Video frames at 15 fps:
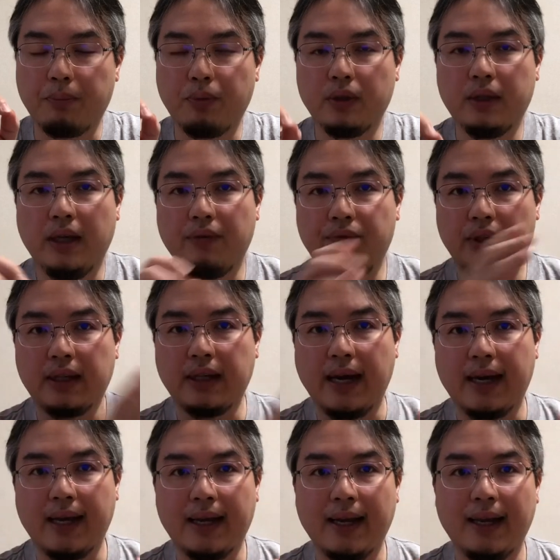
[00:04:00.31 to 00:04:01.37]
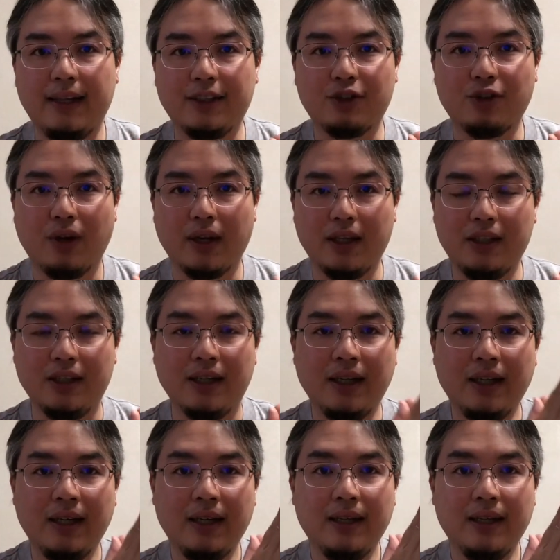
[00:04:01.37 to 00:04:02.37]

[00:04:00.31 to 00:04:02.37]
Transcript: poder evitar aquela história de